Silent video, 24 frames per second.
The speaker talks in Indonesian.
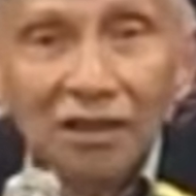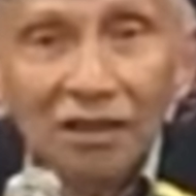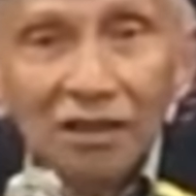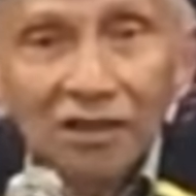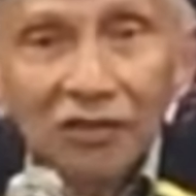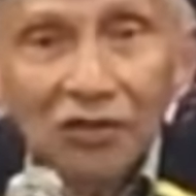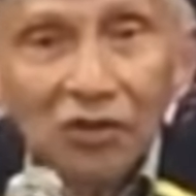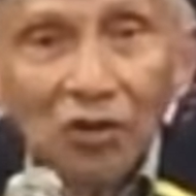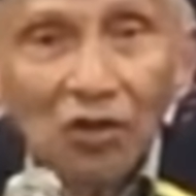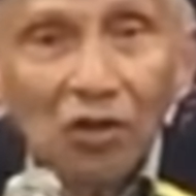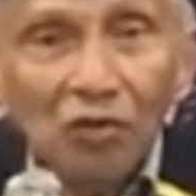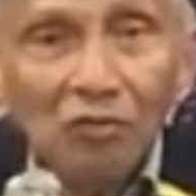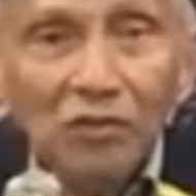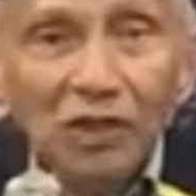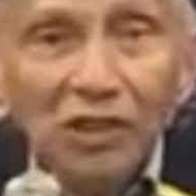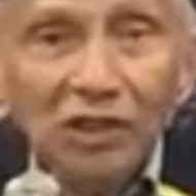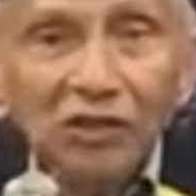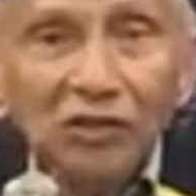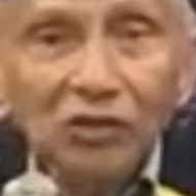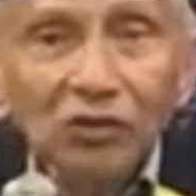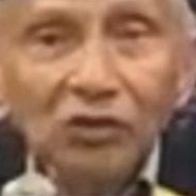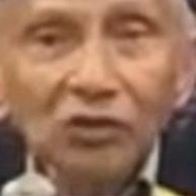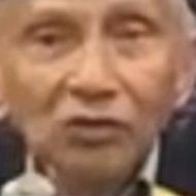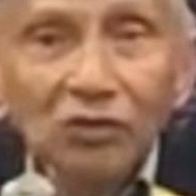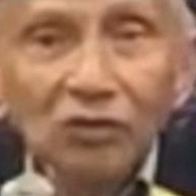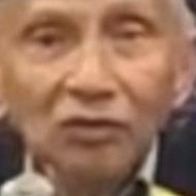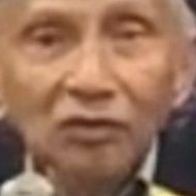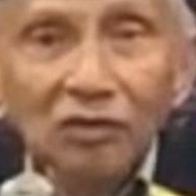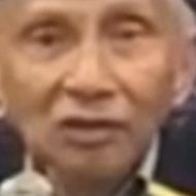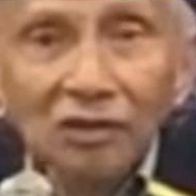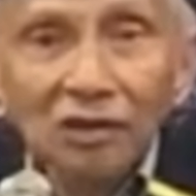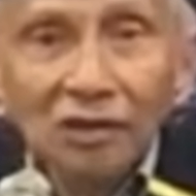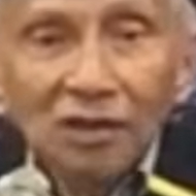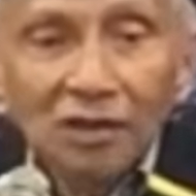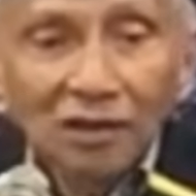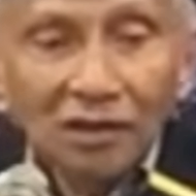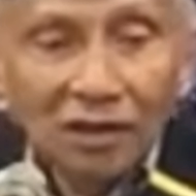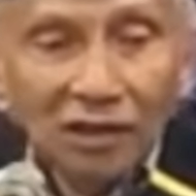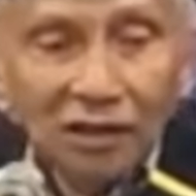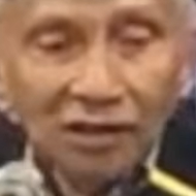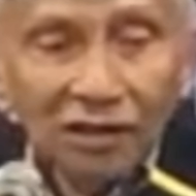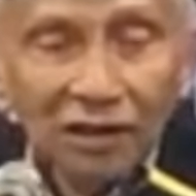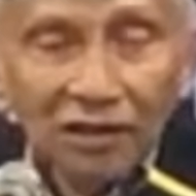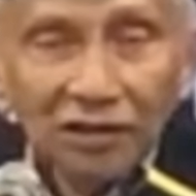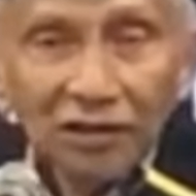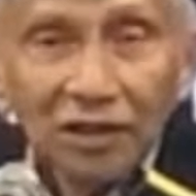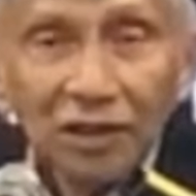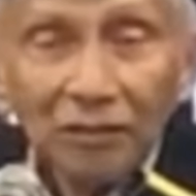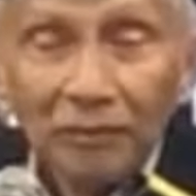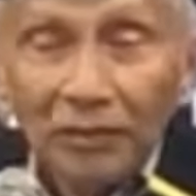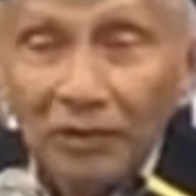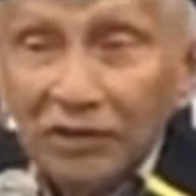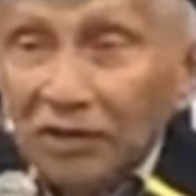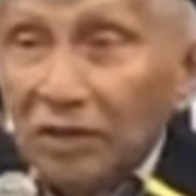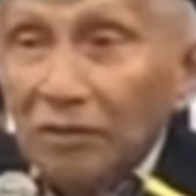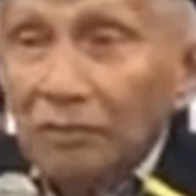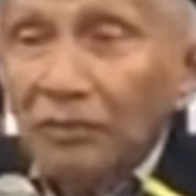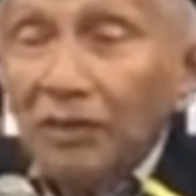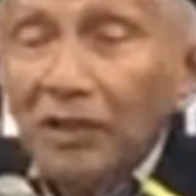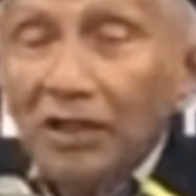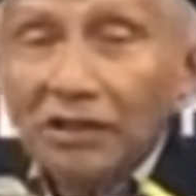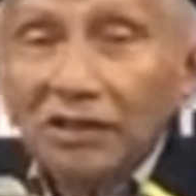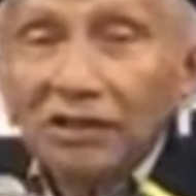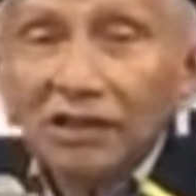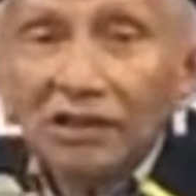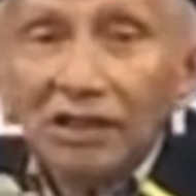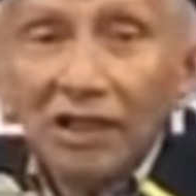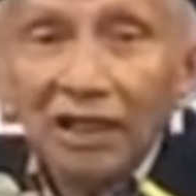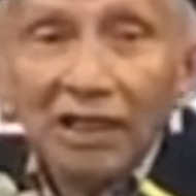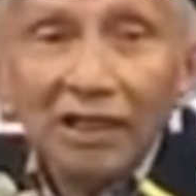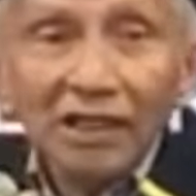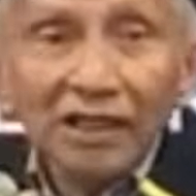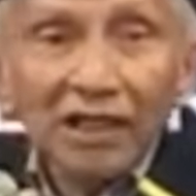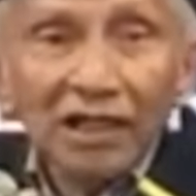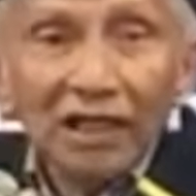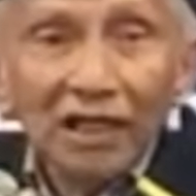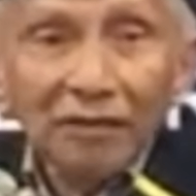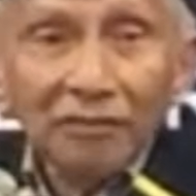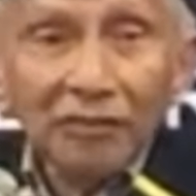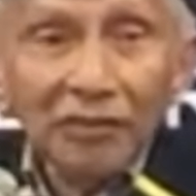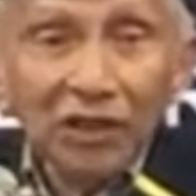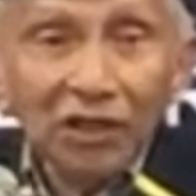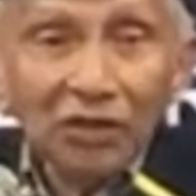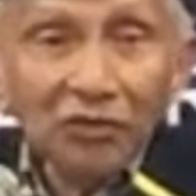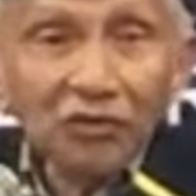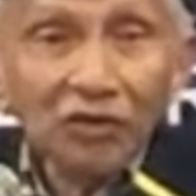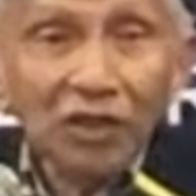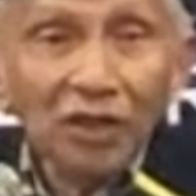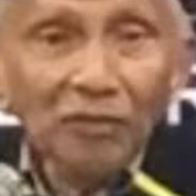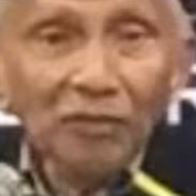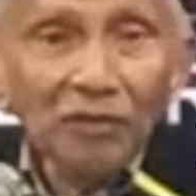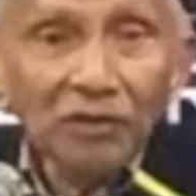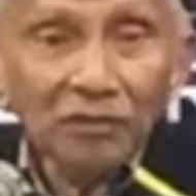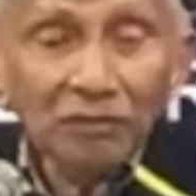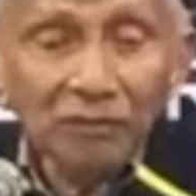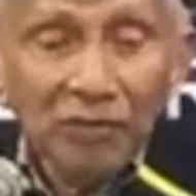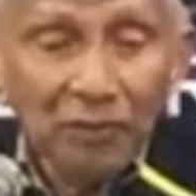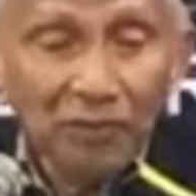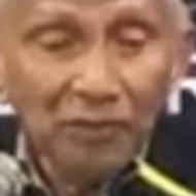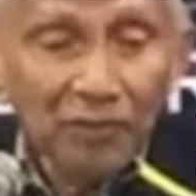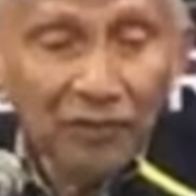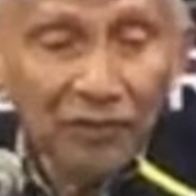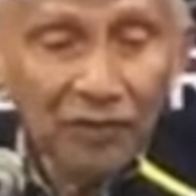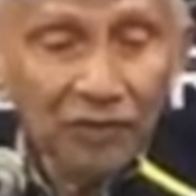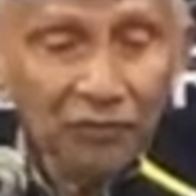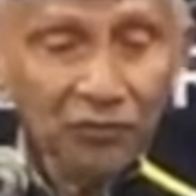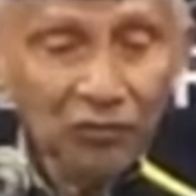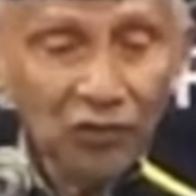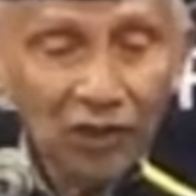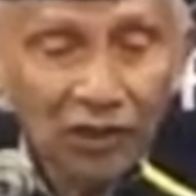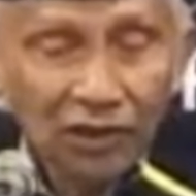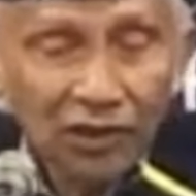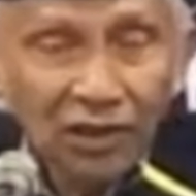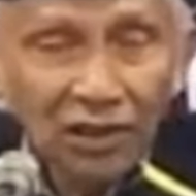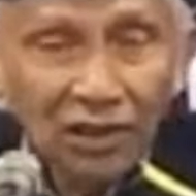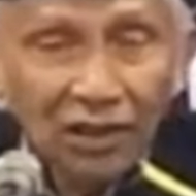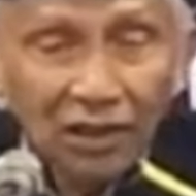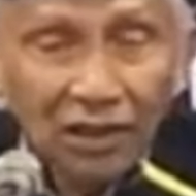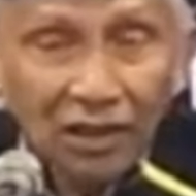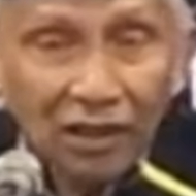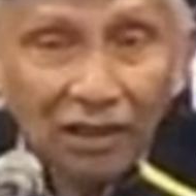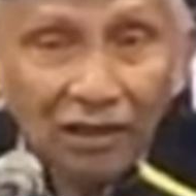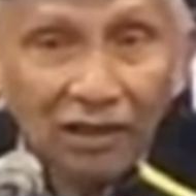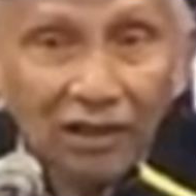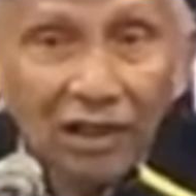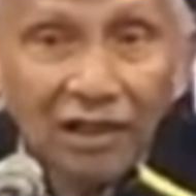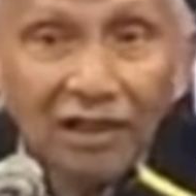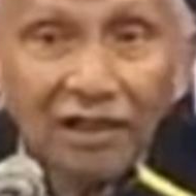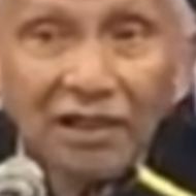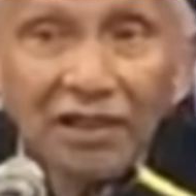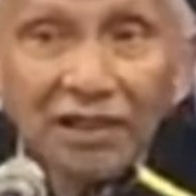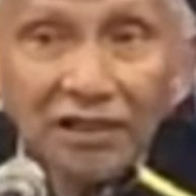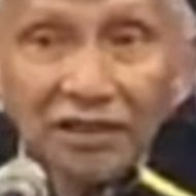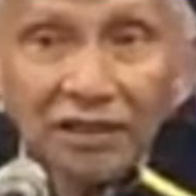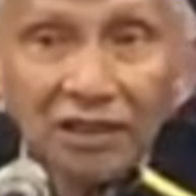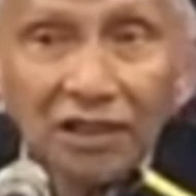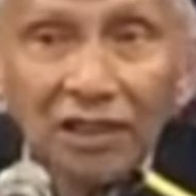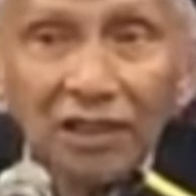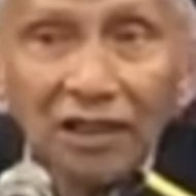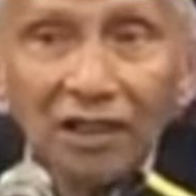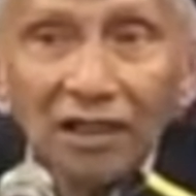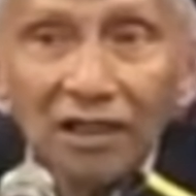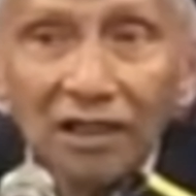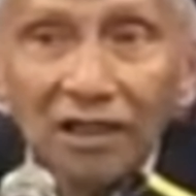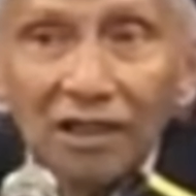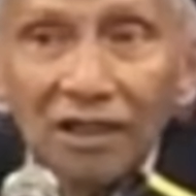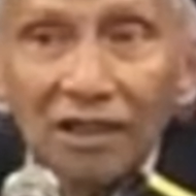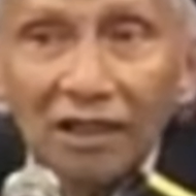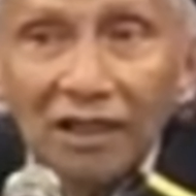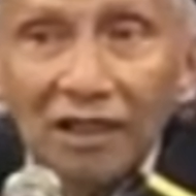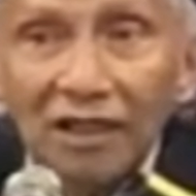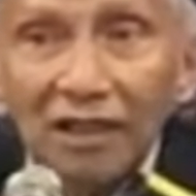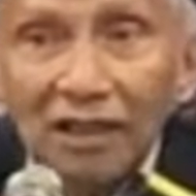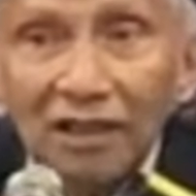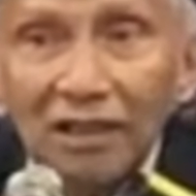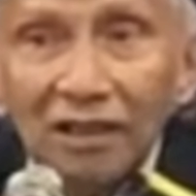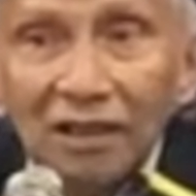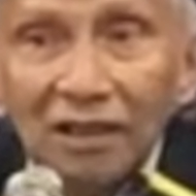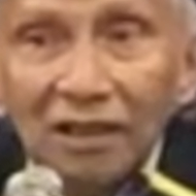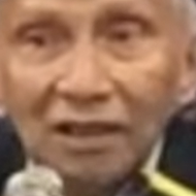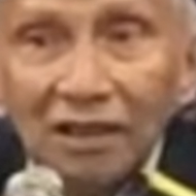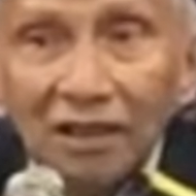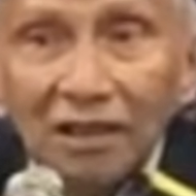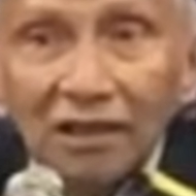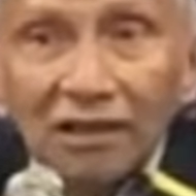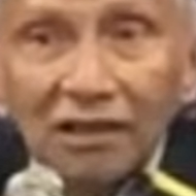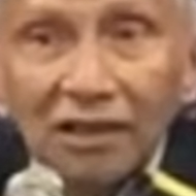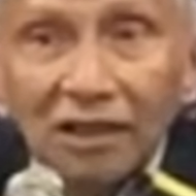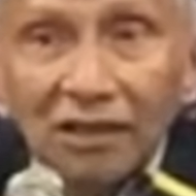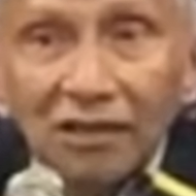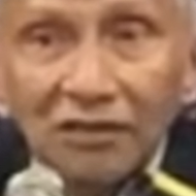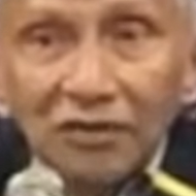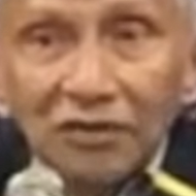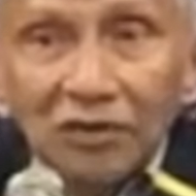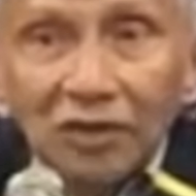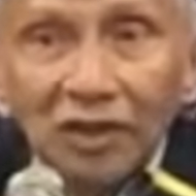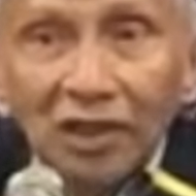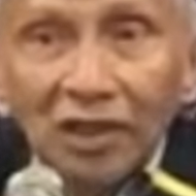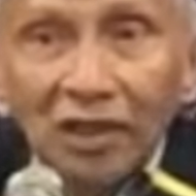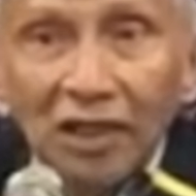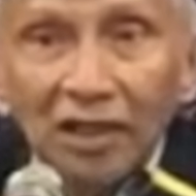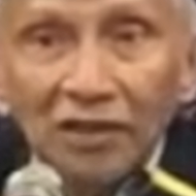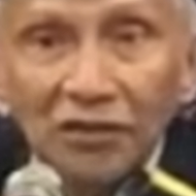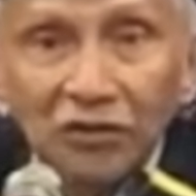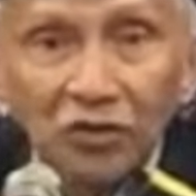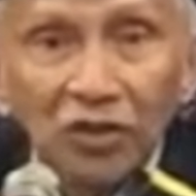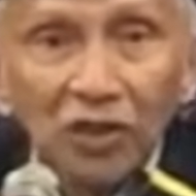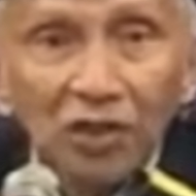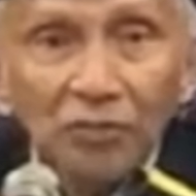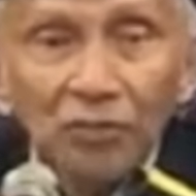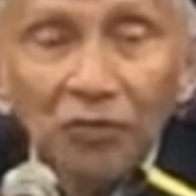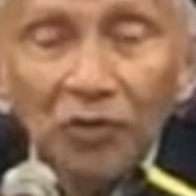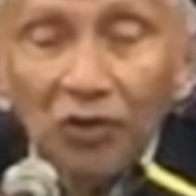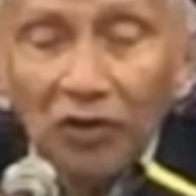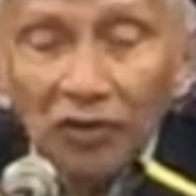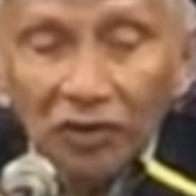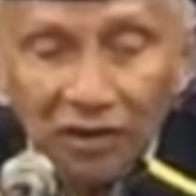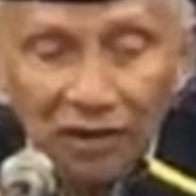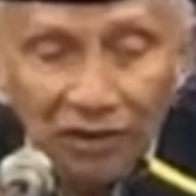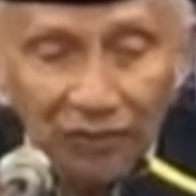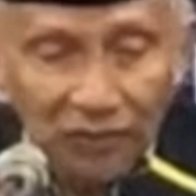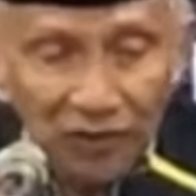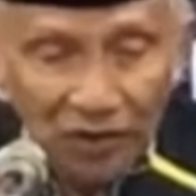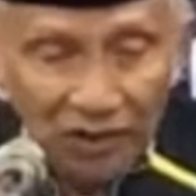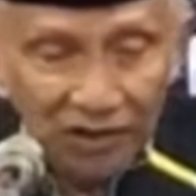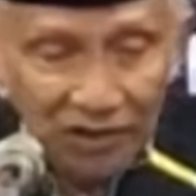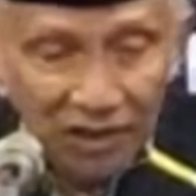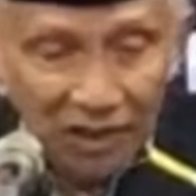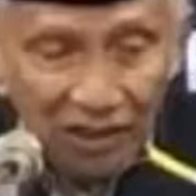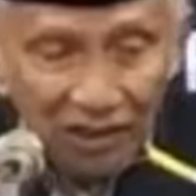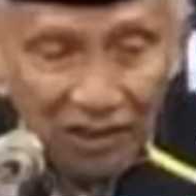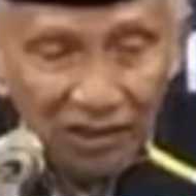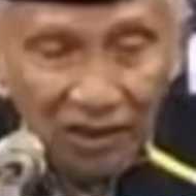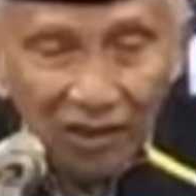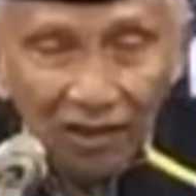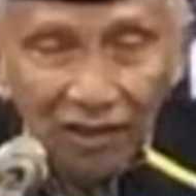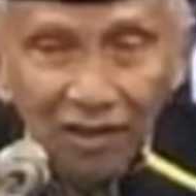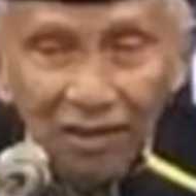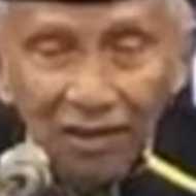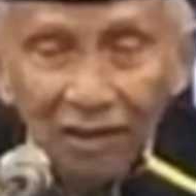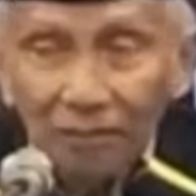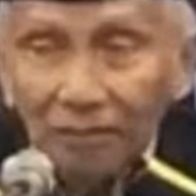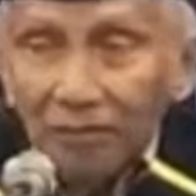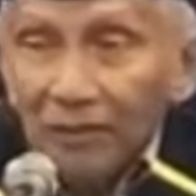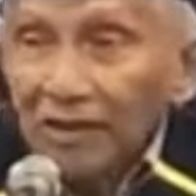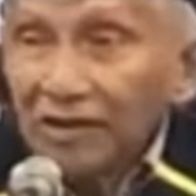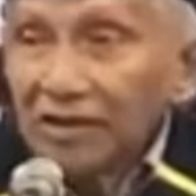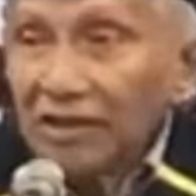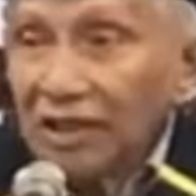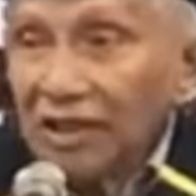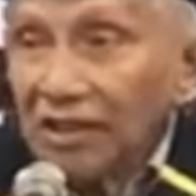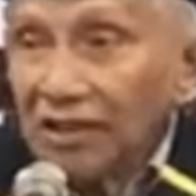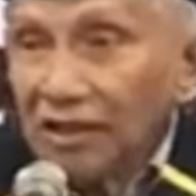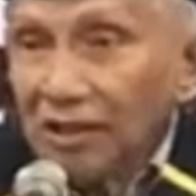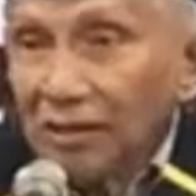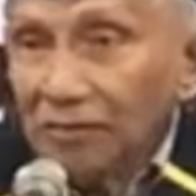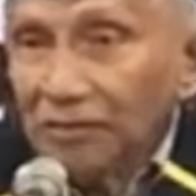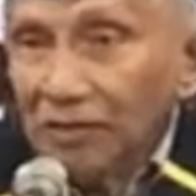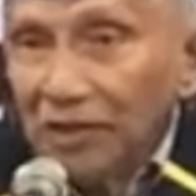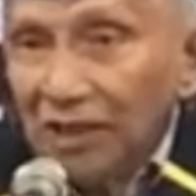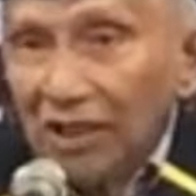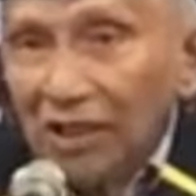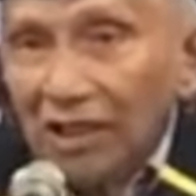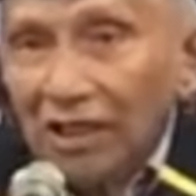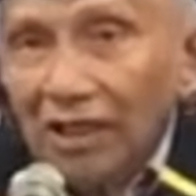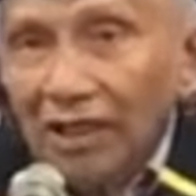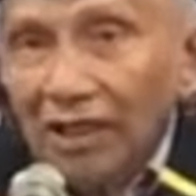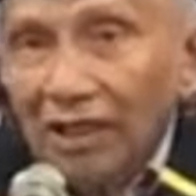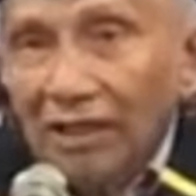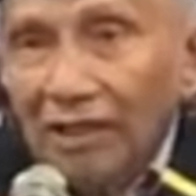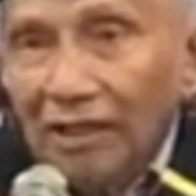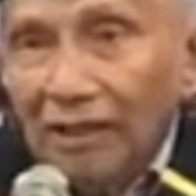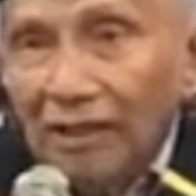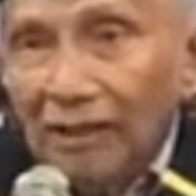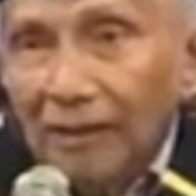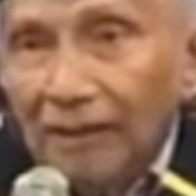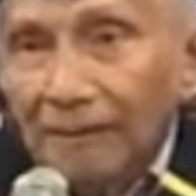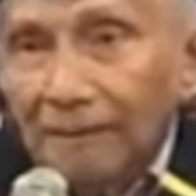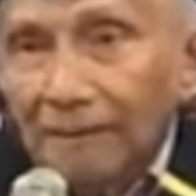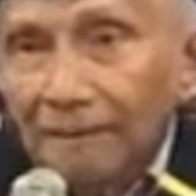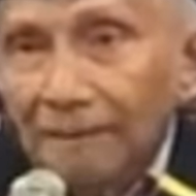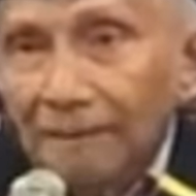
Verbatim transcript: Colomadu lantas kipas-kipas enak-enakan padahal sudah membuat kita ringsek ya kita sudah hancur lebur demokrasi kita masa kita biarkan ya.